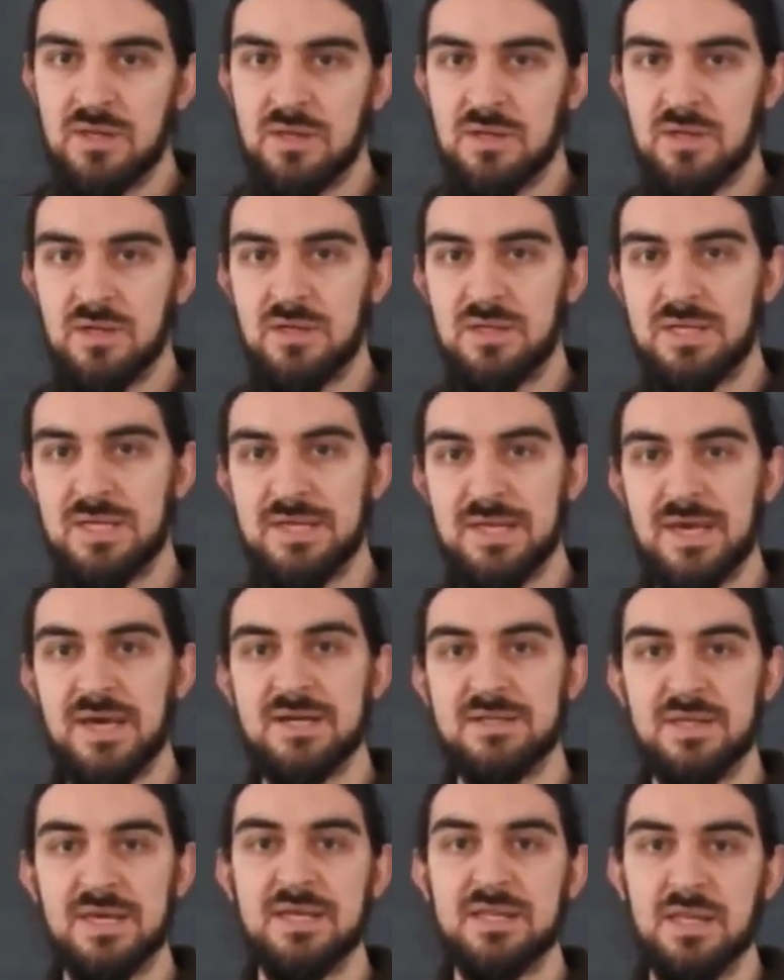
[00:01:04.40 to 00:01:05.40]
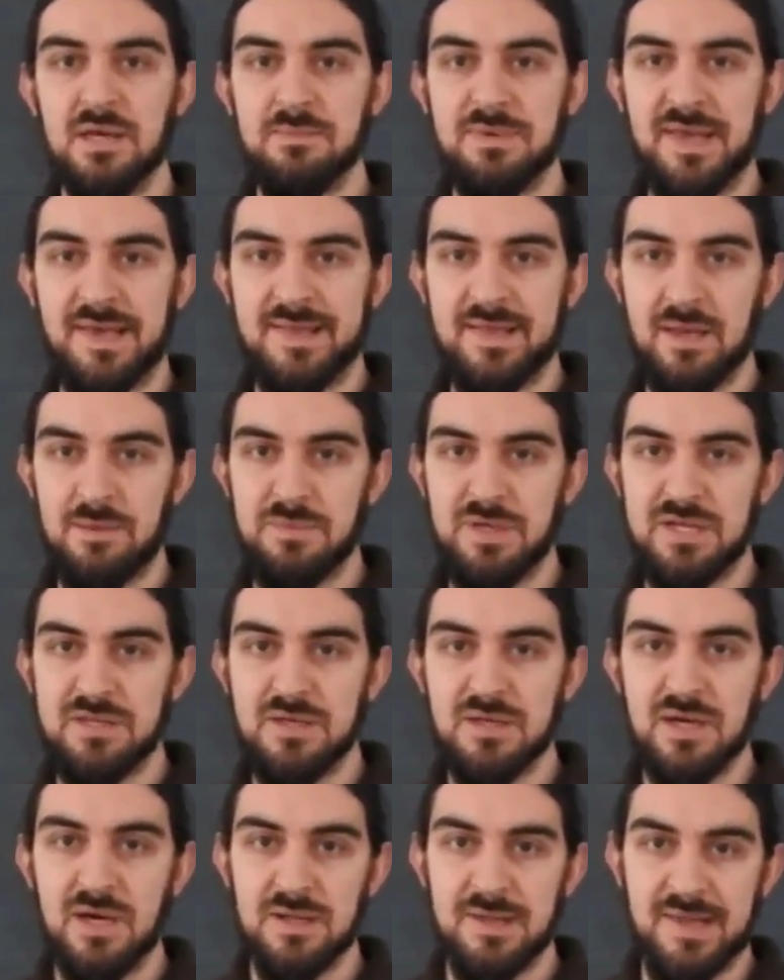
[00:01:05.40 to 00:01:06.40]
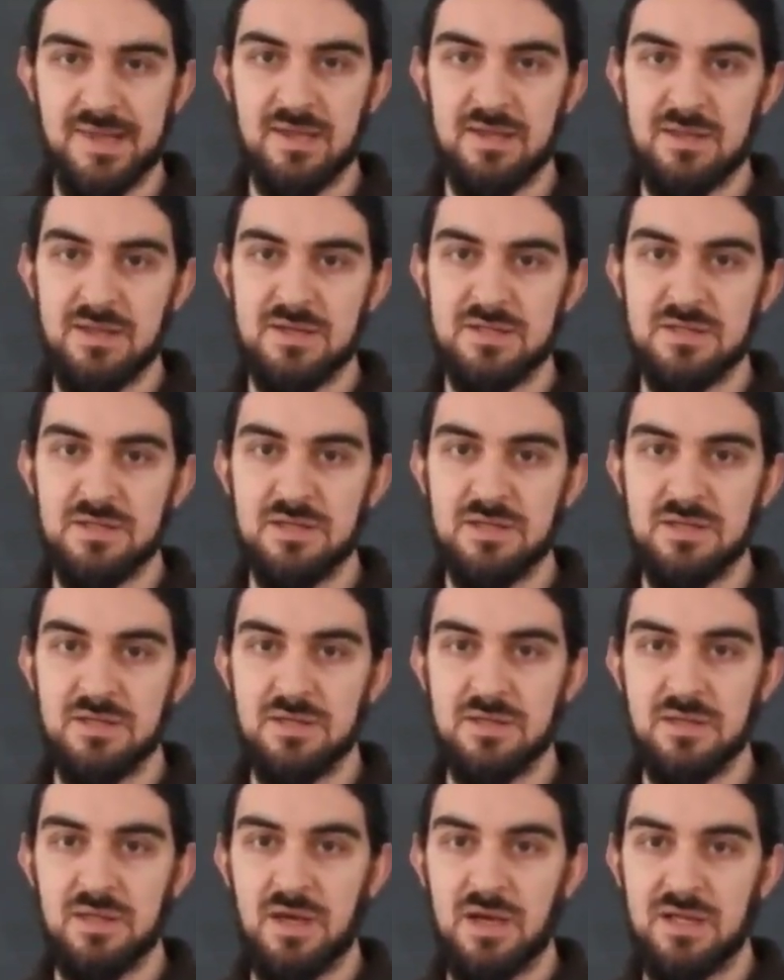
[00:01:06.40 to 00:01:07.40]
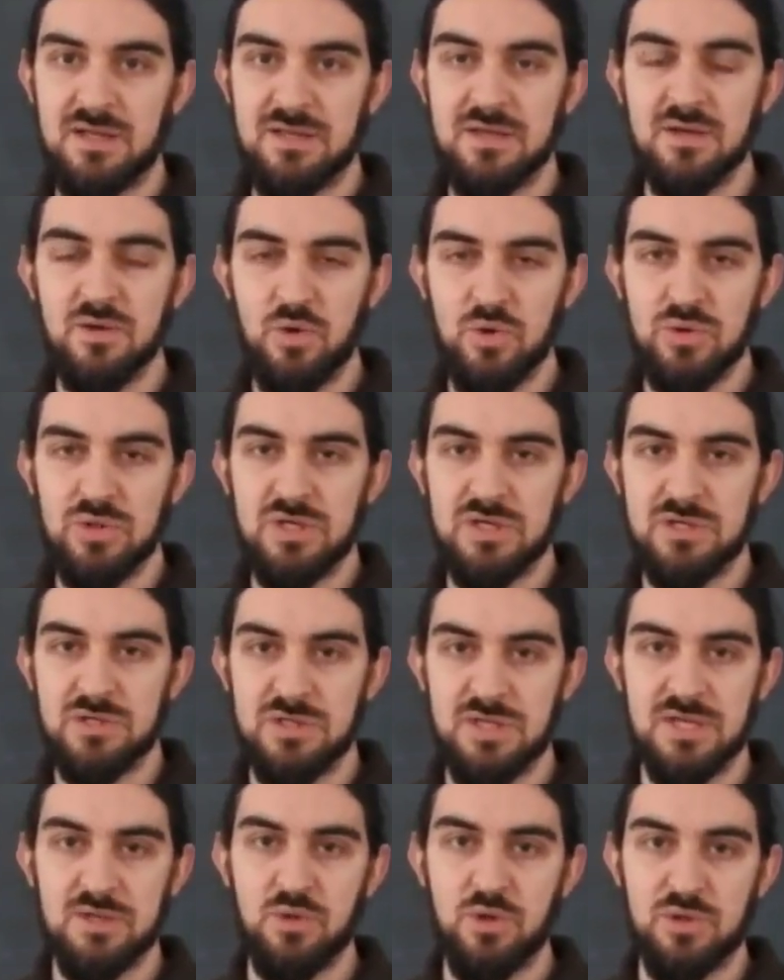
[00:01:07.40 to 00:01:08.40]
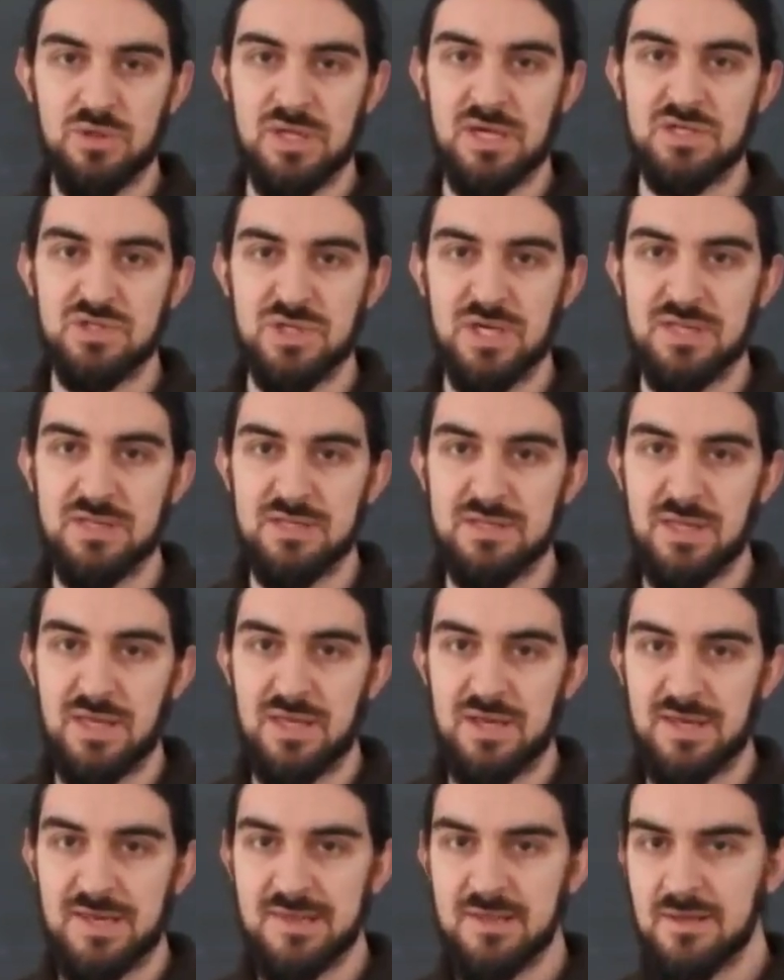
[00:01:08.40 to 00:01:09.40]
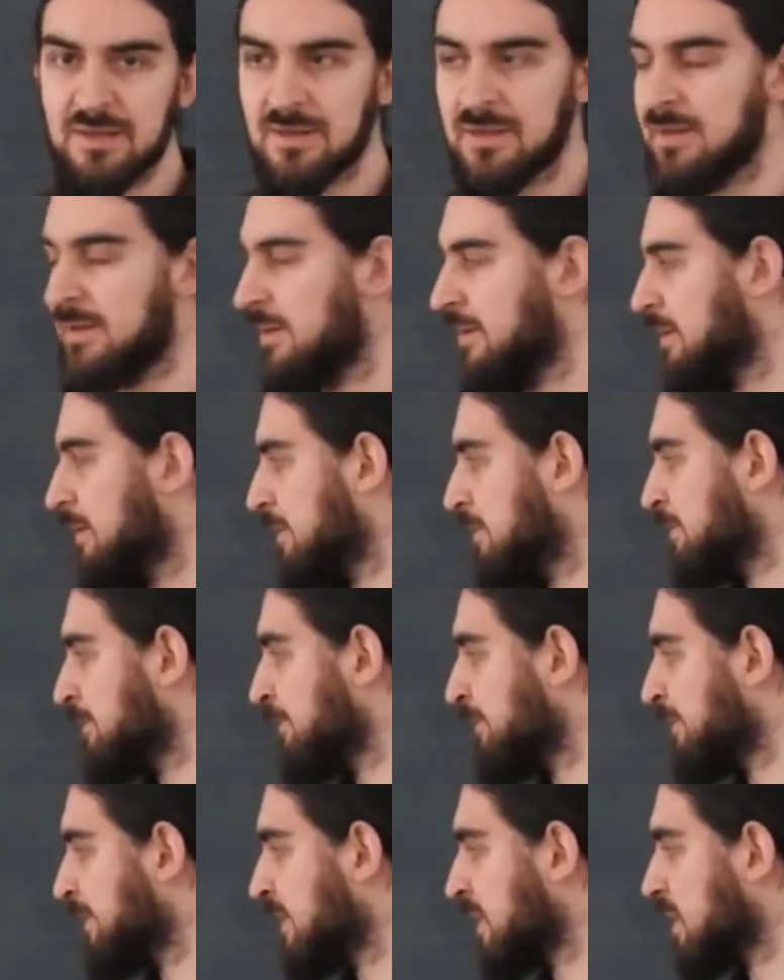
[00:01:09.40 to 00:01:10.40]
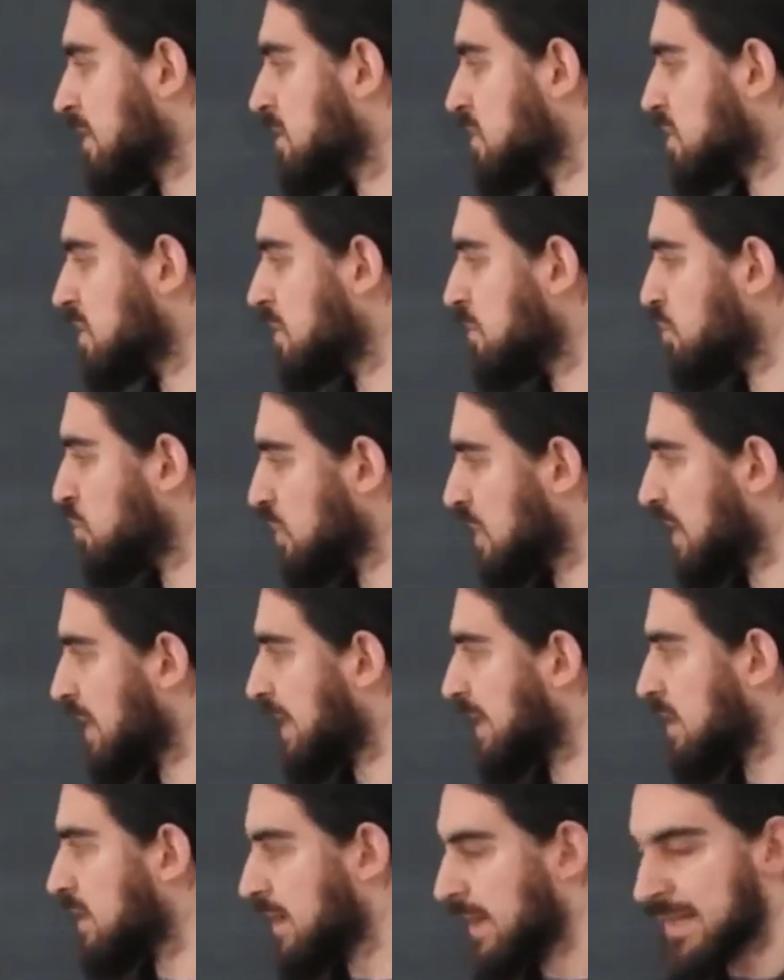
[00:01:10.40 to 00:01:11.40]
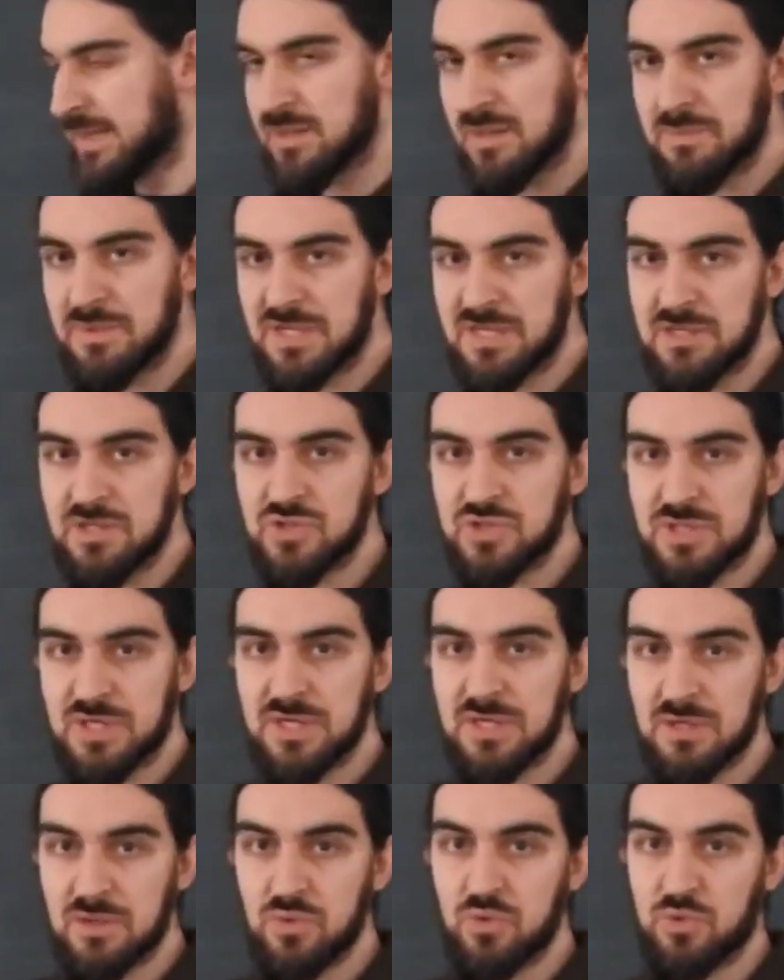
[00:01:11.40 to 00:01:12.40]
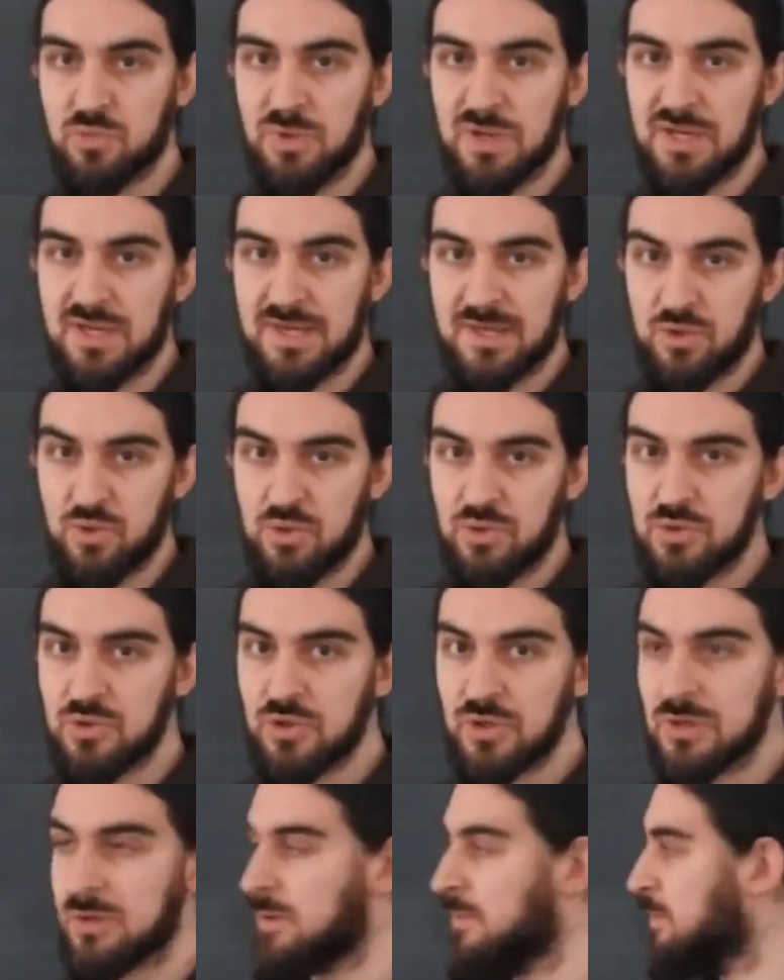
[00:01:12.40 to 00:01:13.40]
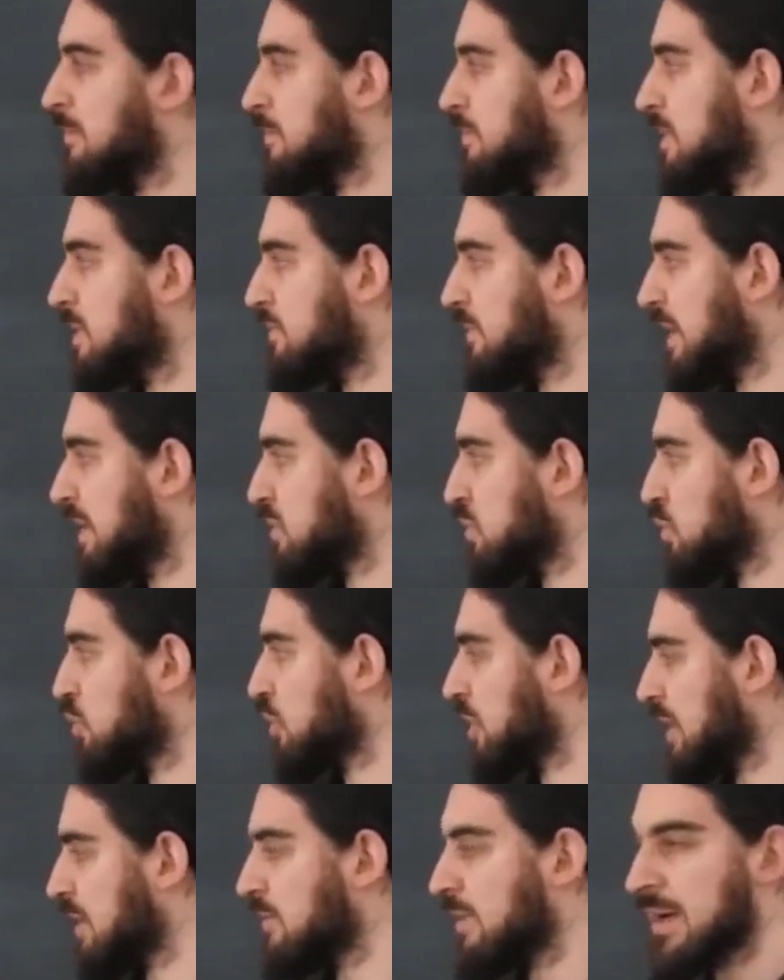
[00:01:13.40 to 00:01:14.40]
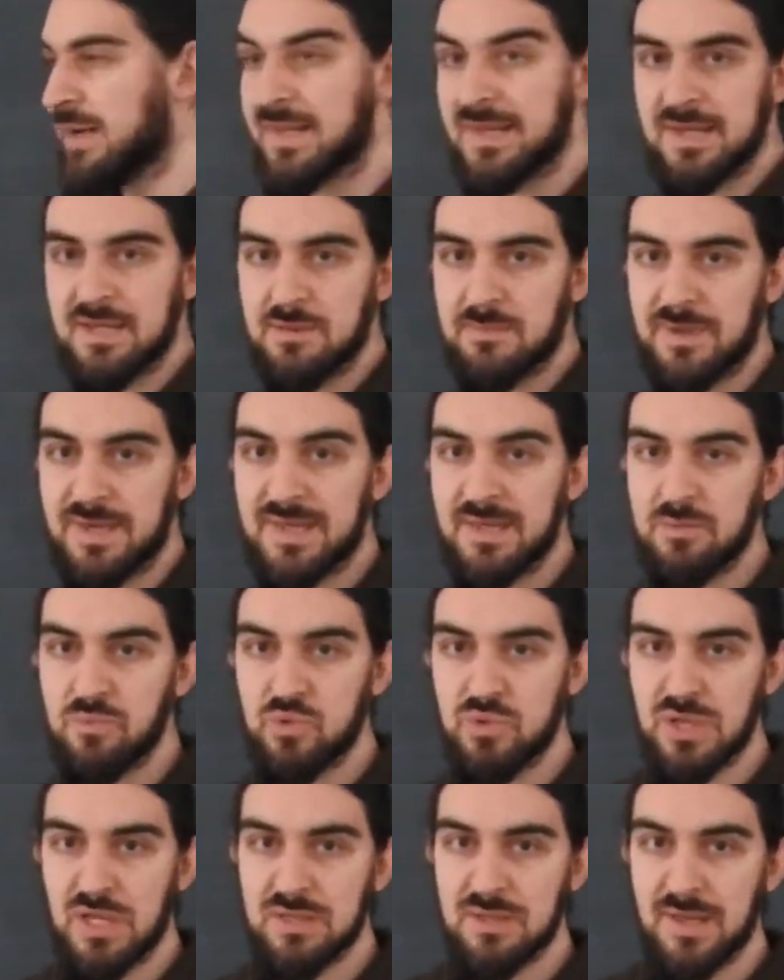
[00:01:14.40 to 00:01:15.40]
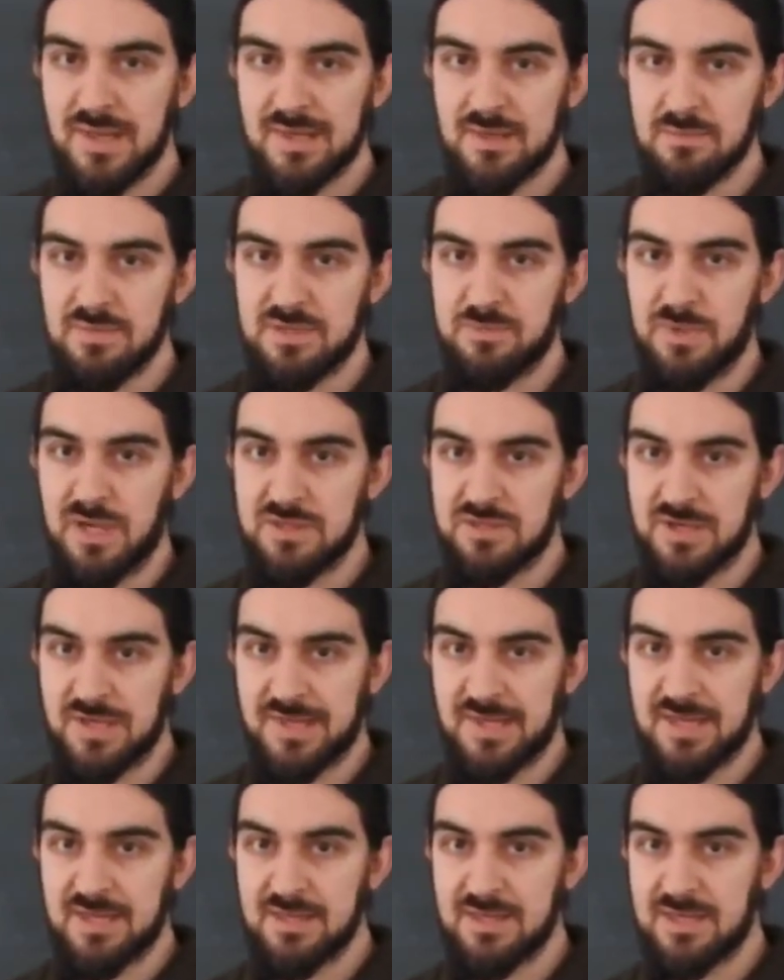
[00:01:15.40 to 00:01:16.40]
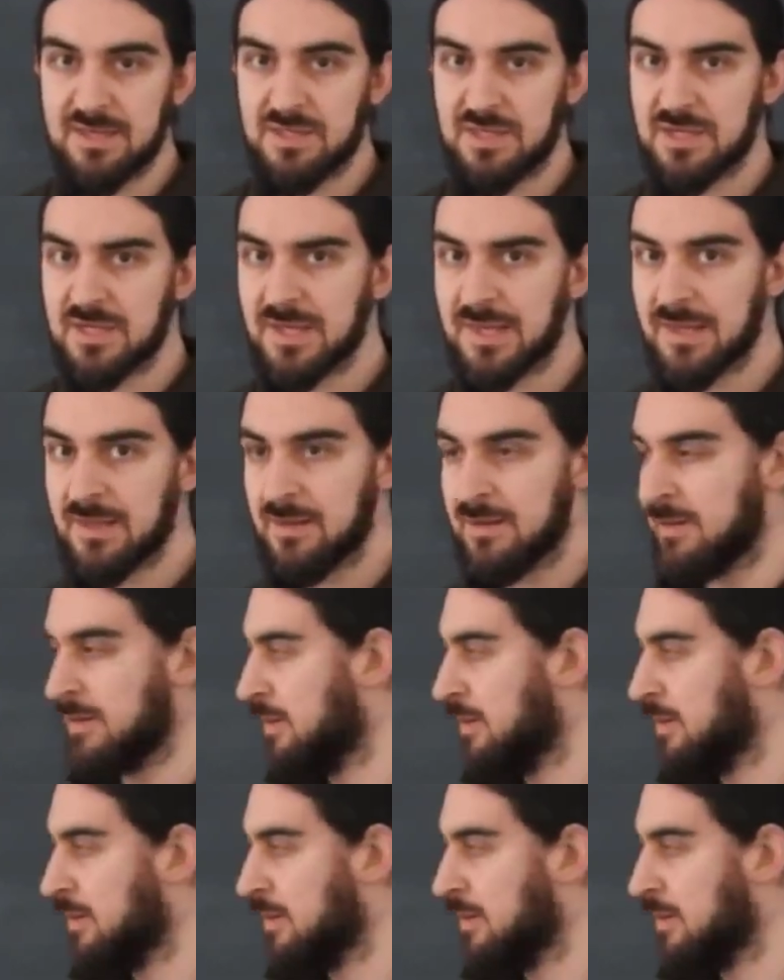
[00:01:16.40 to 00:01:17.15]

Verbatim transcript: E, lineer denklem sistemlerinin katsayılarını aldık. Onları dikdörtgen şeklinde yazdık. Şimdi bu ikisi arasında bir ilişki kurmak istiyoruz. Bir vektörize varsa elimizde bundan nasıl bir matris elde ederiz?